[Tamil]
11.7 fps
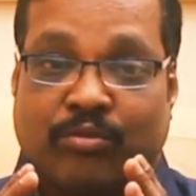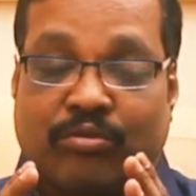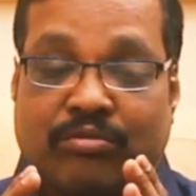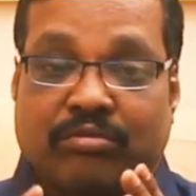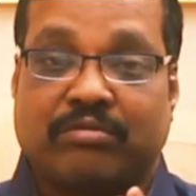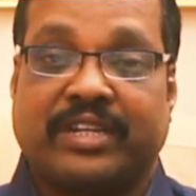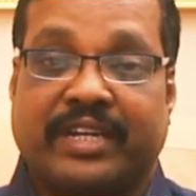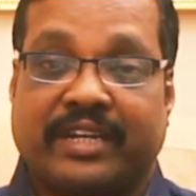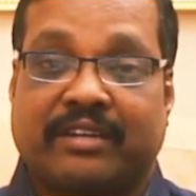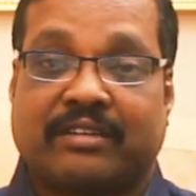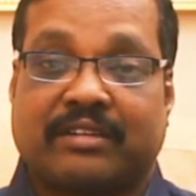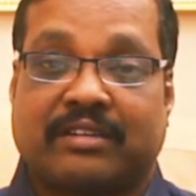உங்களுடைய
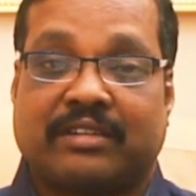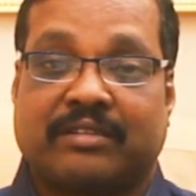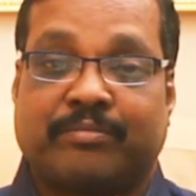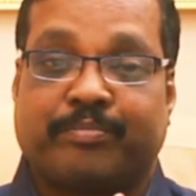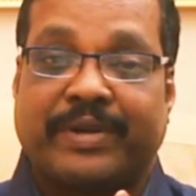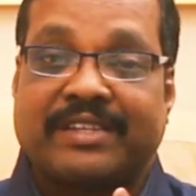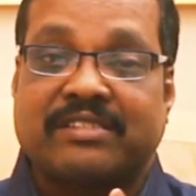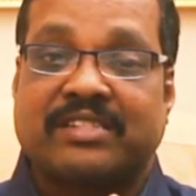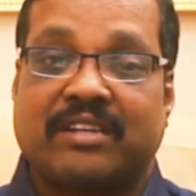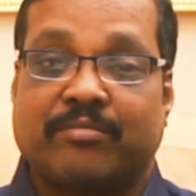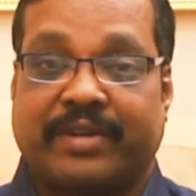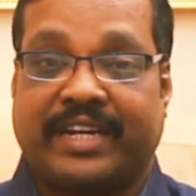ப்ளஸ்
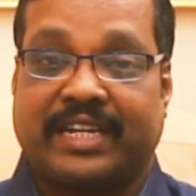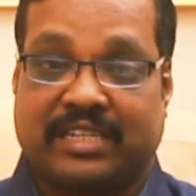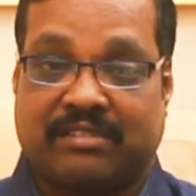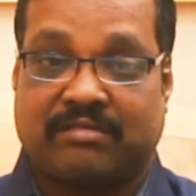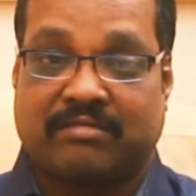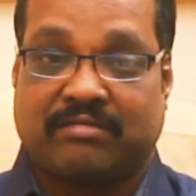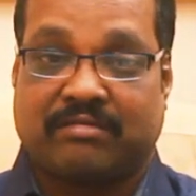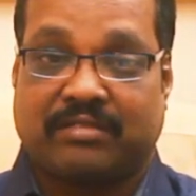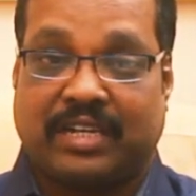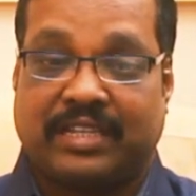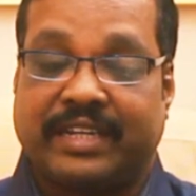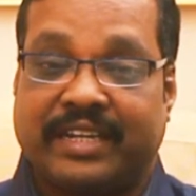ஆர் மைனஸ்
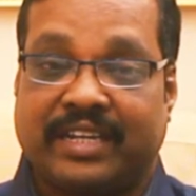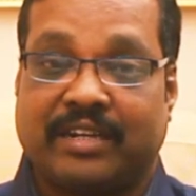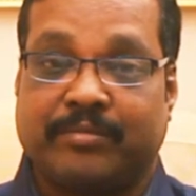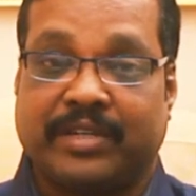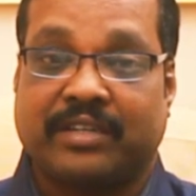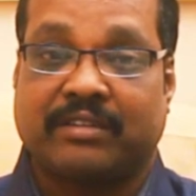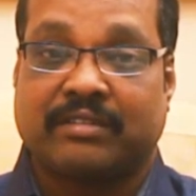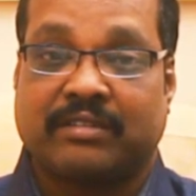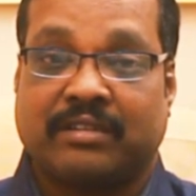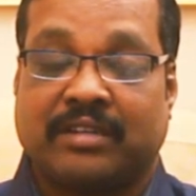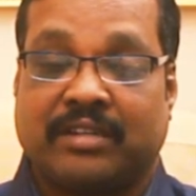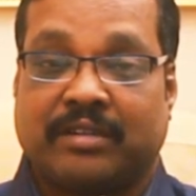அது எல்லாமே
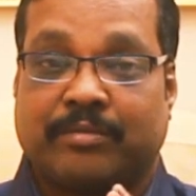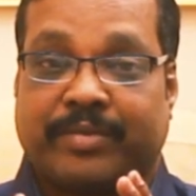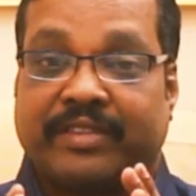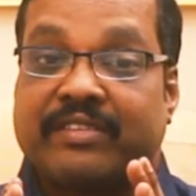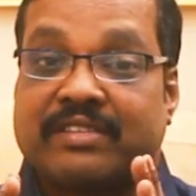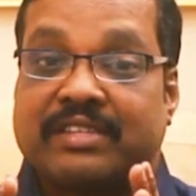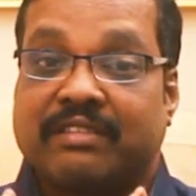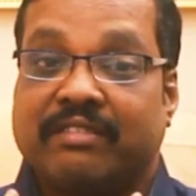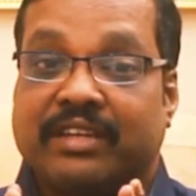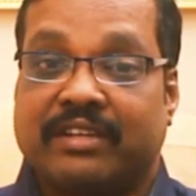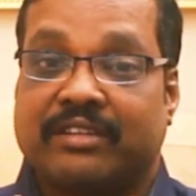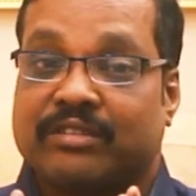பற்றி
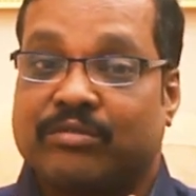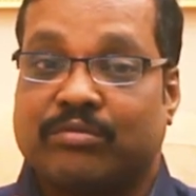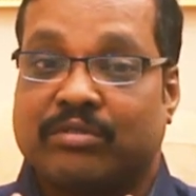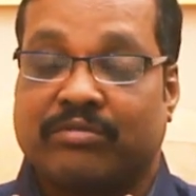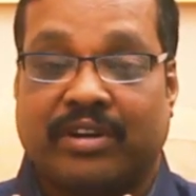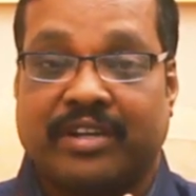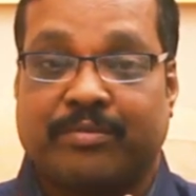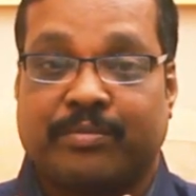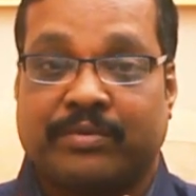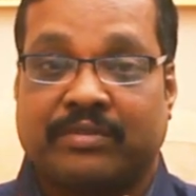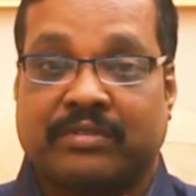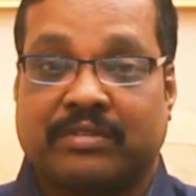சிந்திக்கிறதுக்கு ஒரு
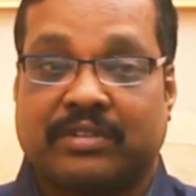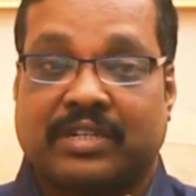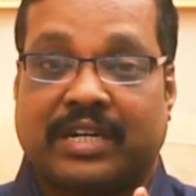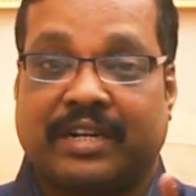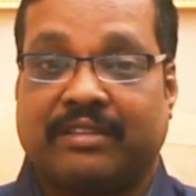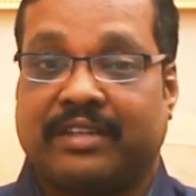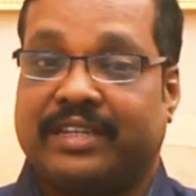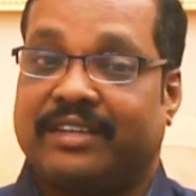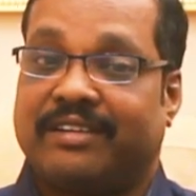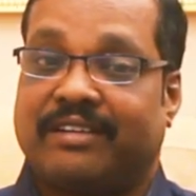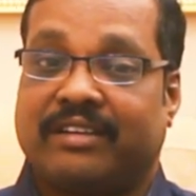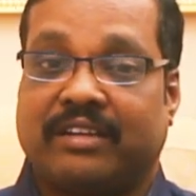வாய்ப்பு கடந்த
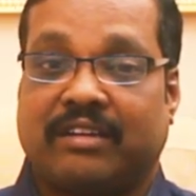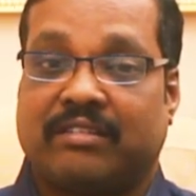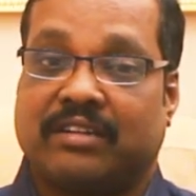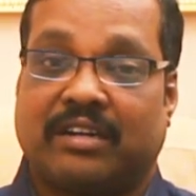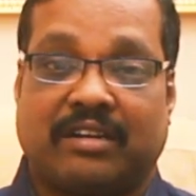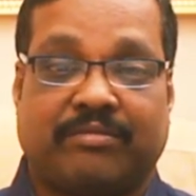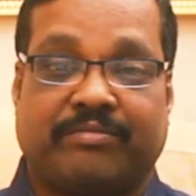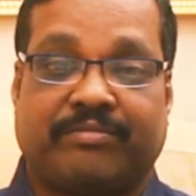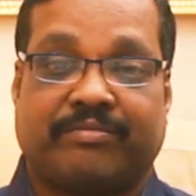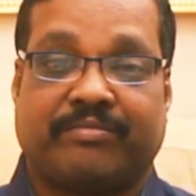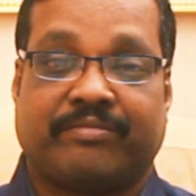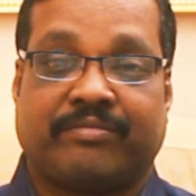இரண்டரை ஆண்டு காலம்
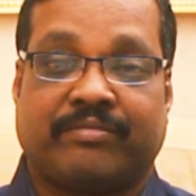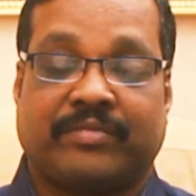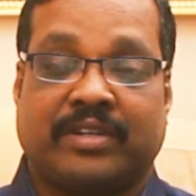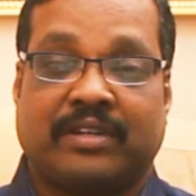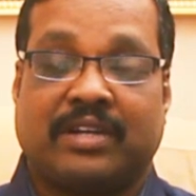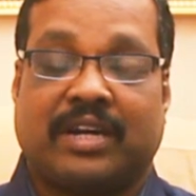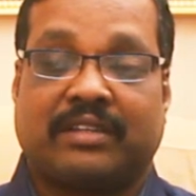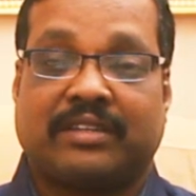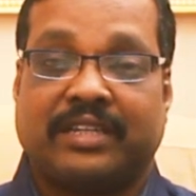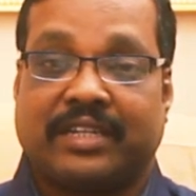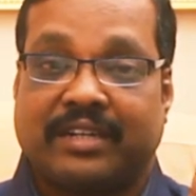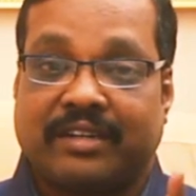அந்த
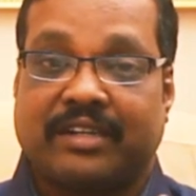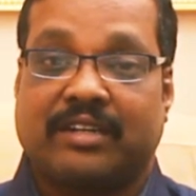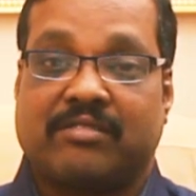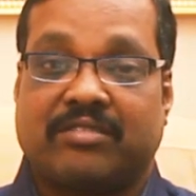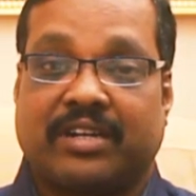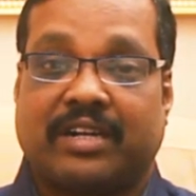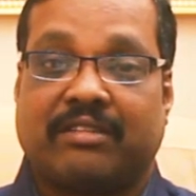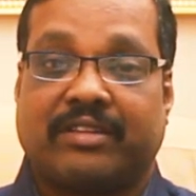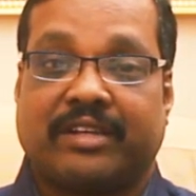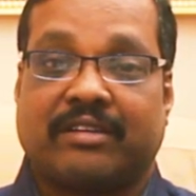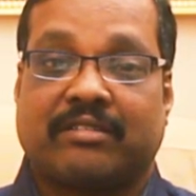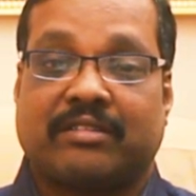இரண்டரை ஆண்டு
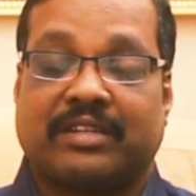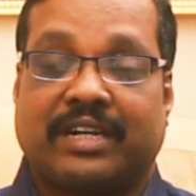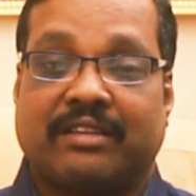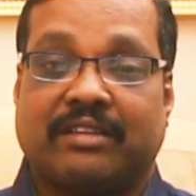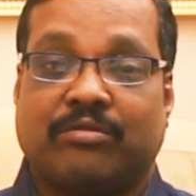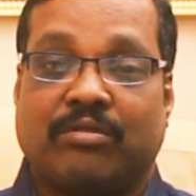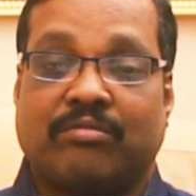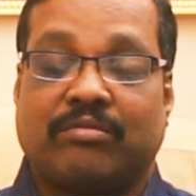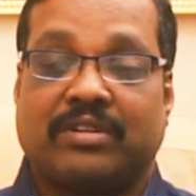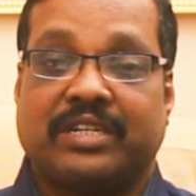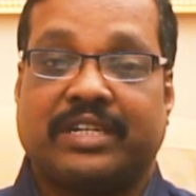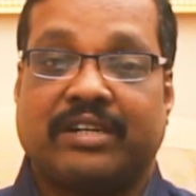காலத்தில் நடந்த
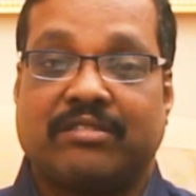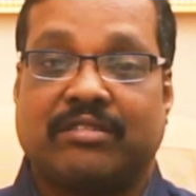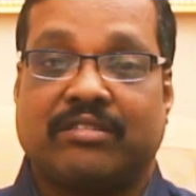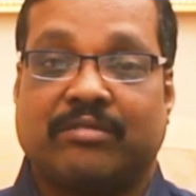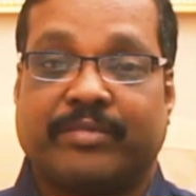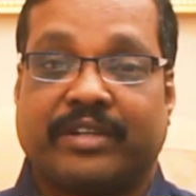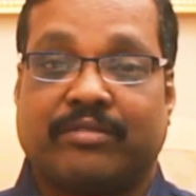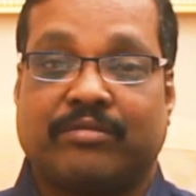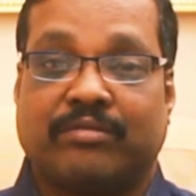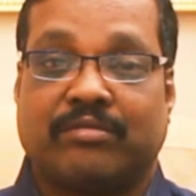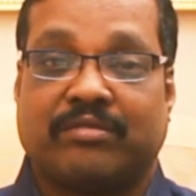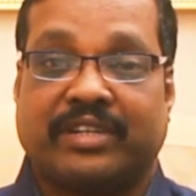ஒவ்வொரு நிகழ்வுகளுமே
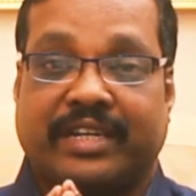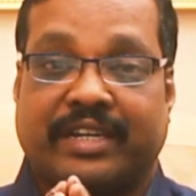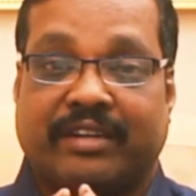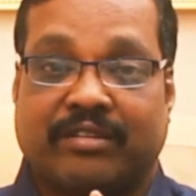உங்களுடைய